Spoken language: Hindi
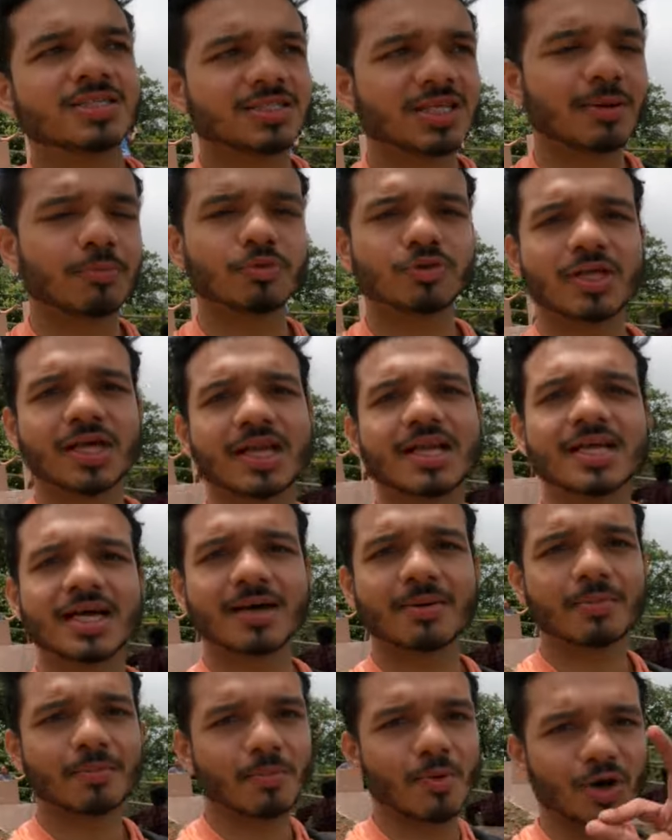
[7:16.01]
सापुतारा
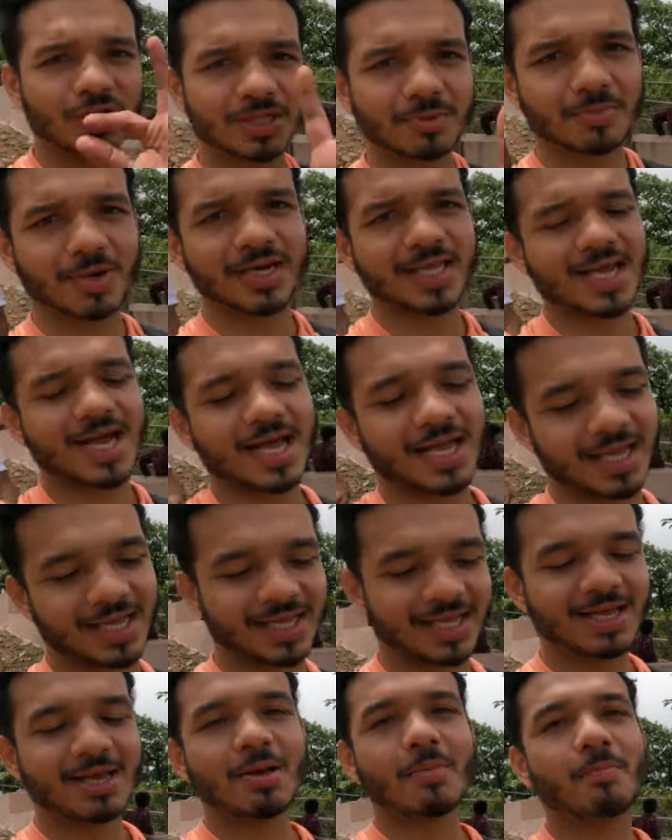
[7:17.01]
बहुत ही बढ़िया है
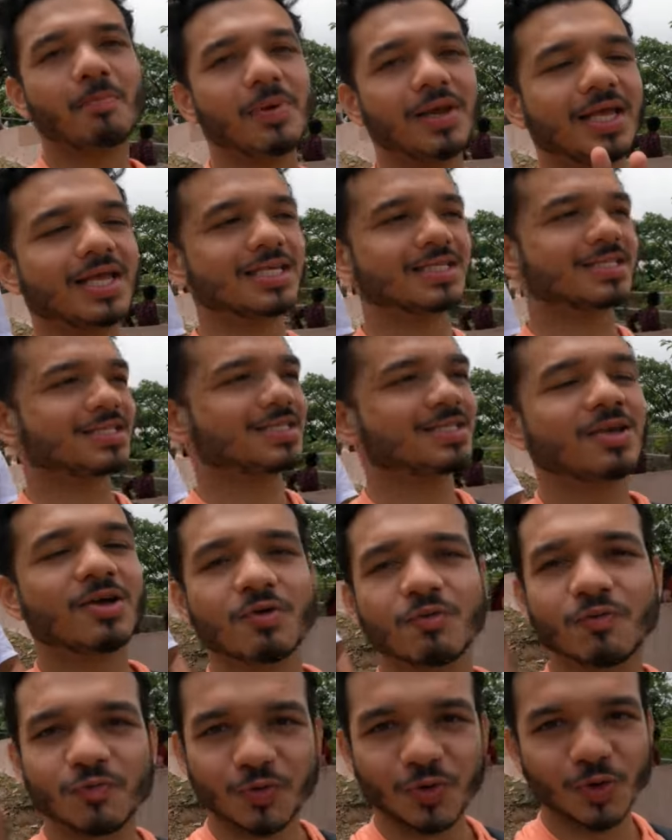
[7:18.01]
प्लेस
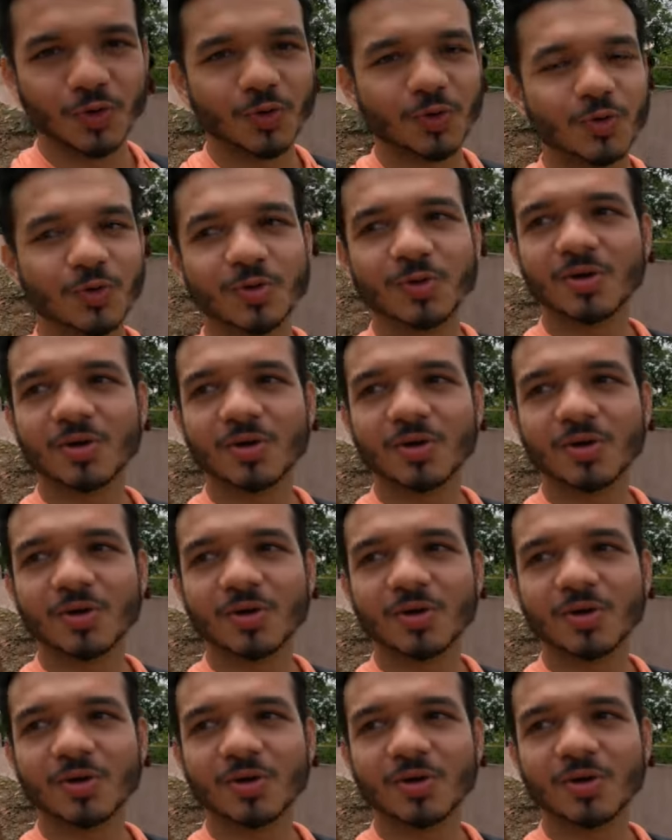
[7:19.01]
व्यू